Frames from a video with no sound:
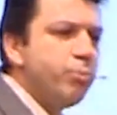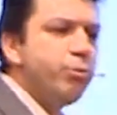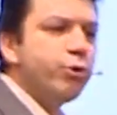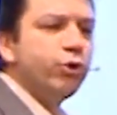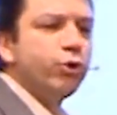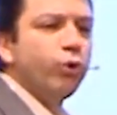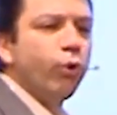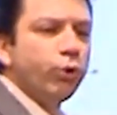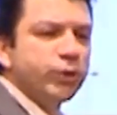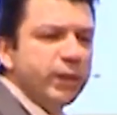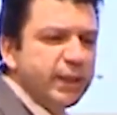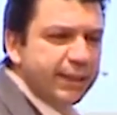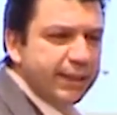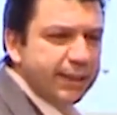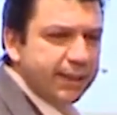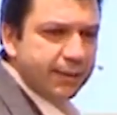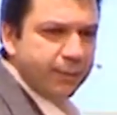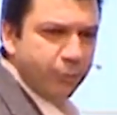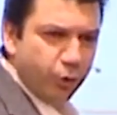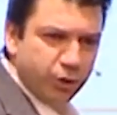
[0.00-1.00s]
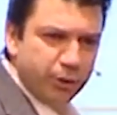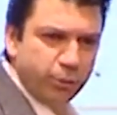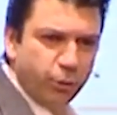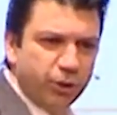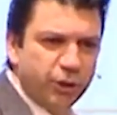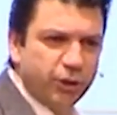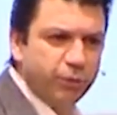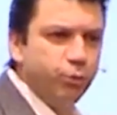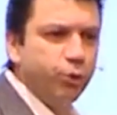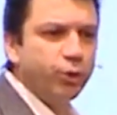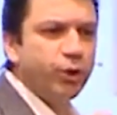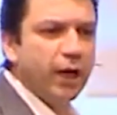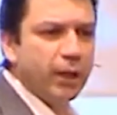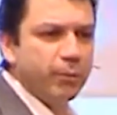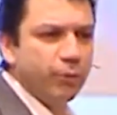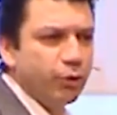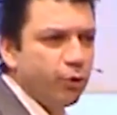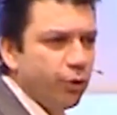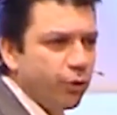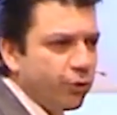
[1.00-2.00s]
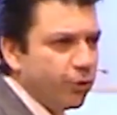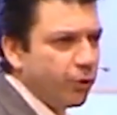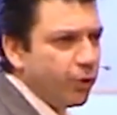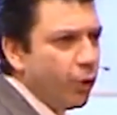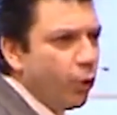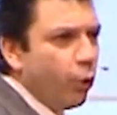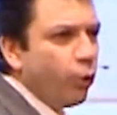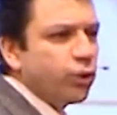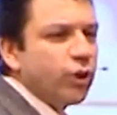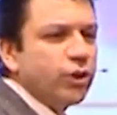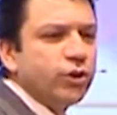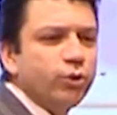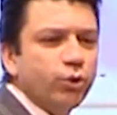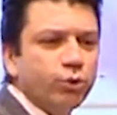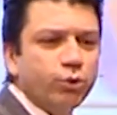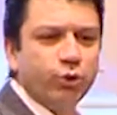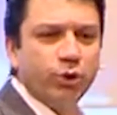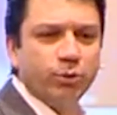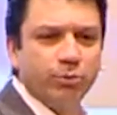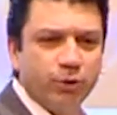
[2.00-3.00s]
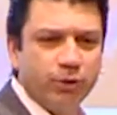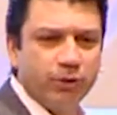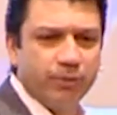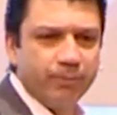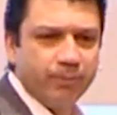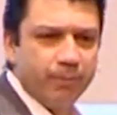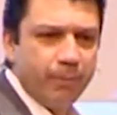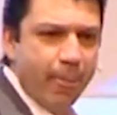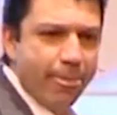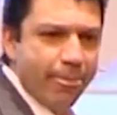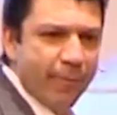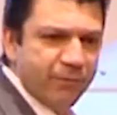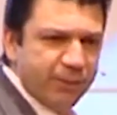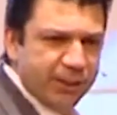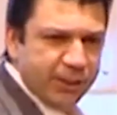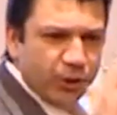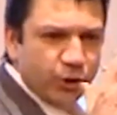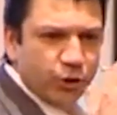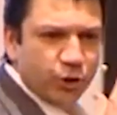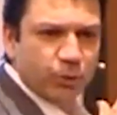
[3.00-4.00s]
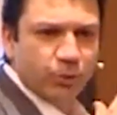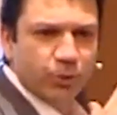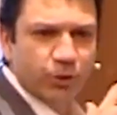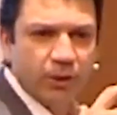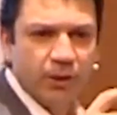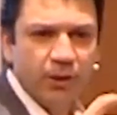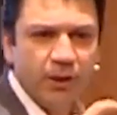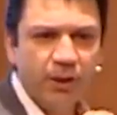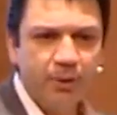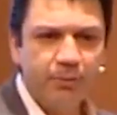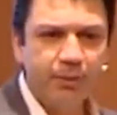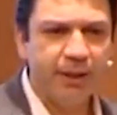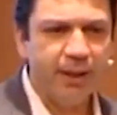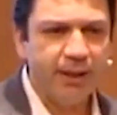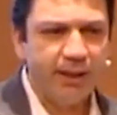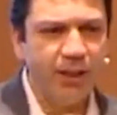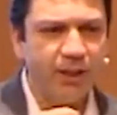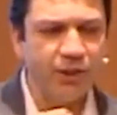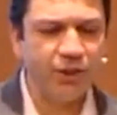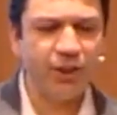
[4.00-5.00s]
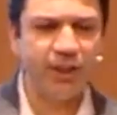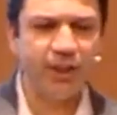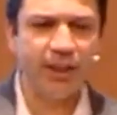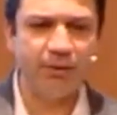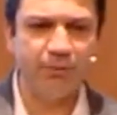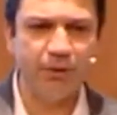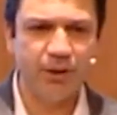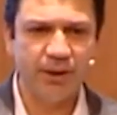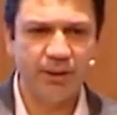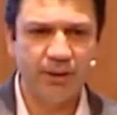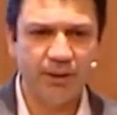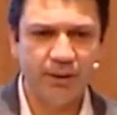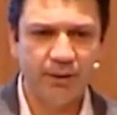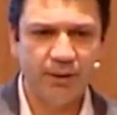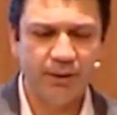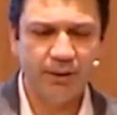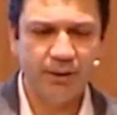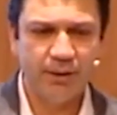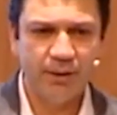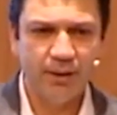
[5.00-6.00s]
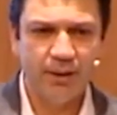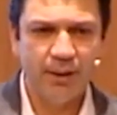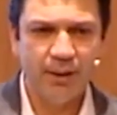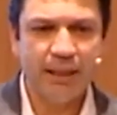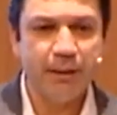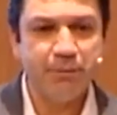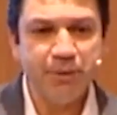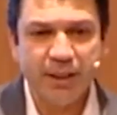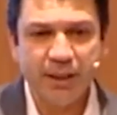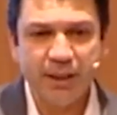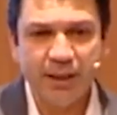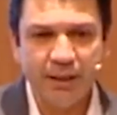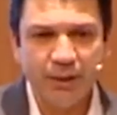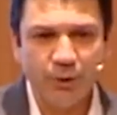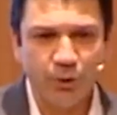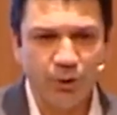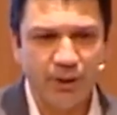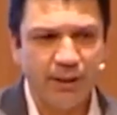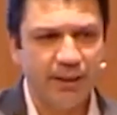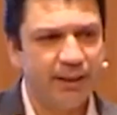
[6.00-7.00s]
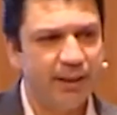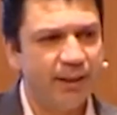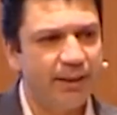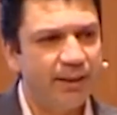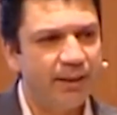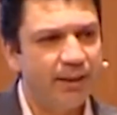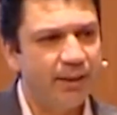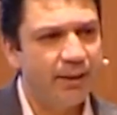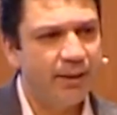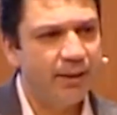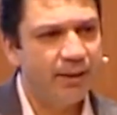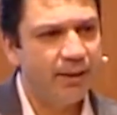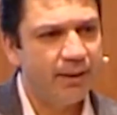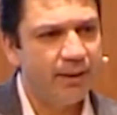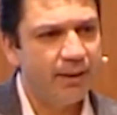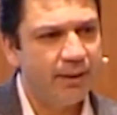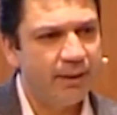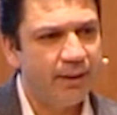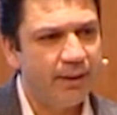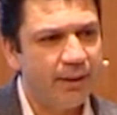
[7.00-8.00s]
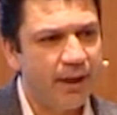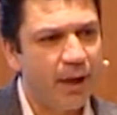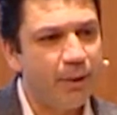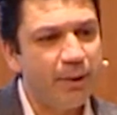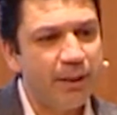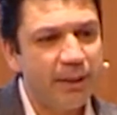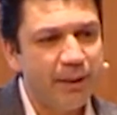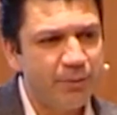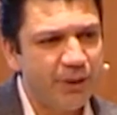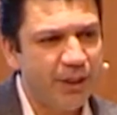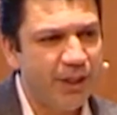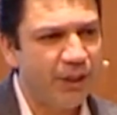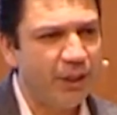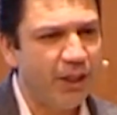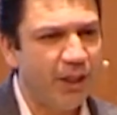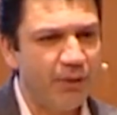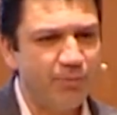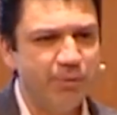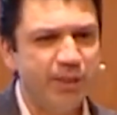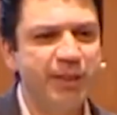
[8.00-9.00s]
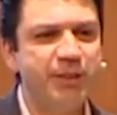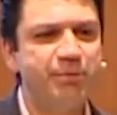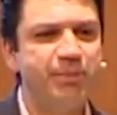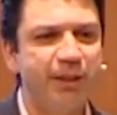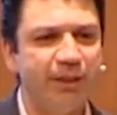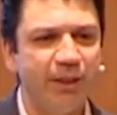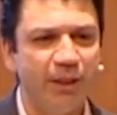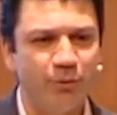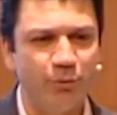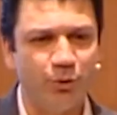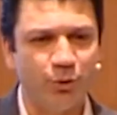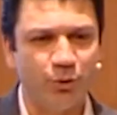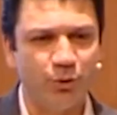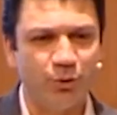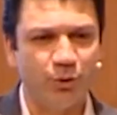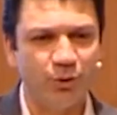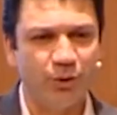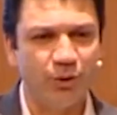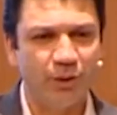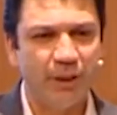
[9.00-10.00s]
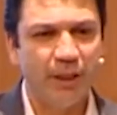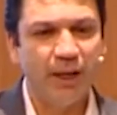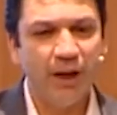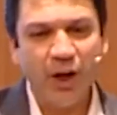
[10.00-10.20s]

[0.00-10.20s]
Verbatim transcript: Bugün Onesis, biliyorsun değil mi? Onesis büyük armatör. Odasında oturuyormuş. Viski içiyormuş. Bir tane genç içeri girmiş. Demiş ki Onesis'e, aman demiş heyecanlanmayın siz beni tanımıyorsunuz.